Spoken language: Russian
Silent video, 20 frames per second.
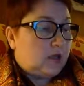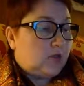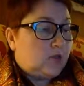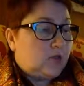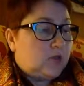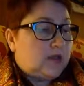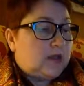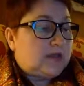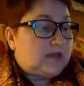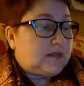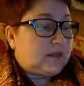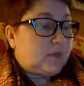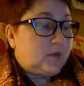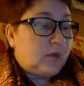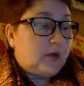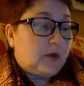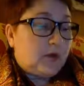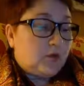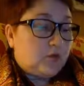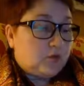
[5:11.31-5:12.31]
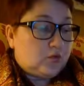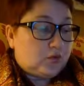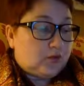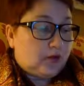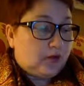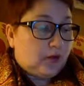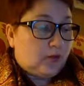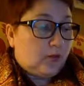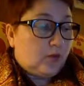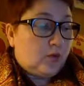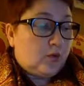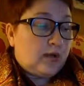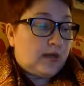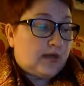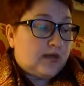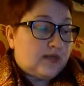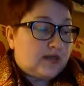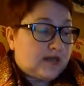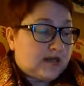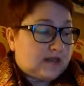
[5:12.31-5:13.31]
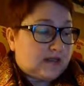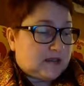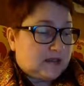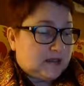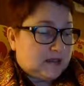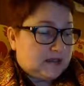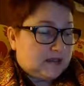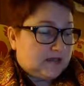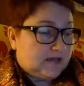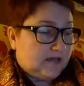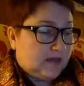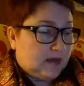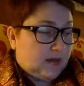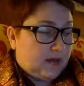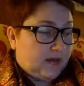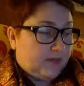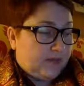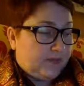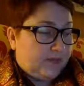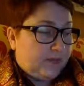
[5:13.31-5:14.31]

Но есть и более узкие, более частные сферы.